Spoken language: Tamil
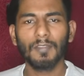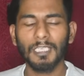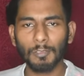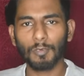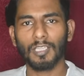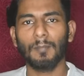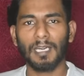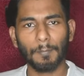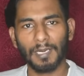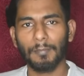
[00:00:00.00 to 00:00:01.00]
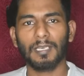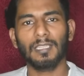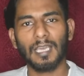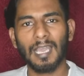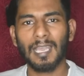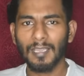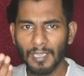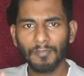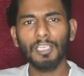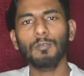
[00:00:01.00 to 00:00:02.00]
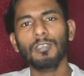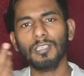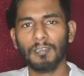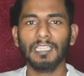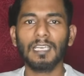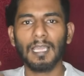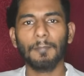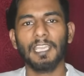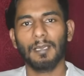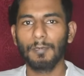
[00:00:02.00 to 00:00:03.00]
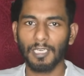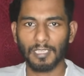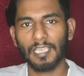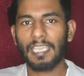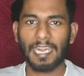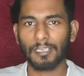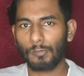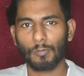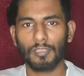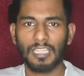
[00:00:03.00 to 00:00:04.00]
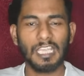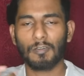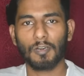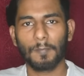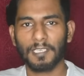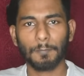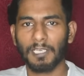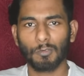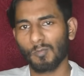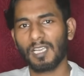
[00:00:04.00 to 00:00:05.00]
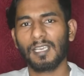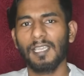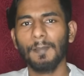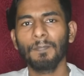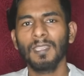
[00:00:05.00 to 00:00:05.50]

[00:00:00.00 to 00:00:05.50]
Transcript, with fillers: விட்டு கொடுக்குற மனப்பான்மை இருந்தால் விட்டு கொடுத்துட்டு வந்துடலாமே அப்படின்றதான் எனக்கு தோணுது இது என்னோட பர்ஸ்பெக்டிவ் மக்களே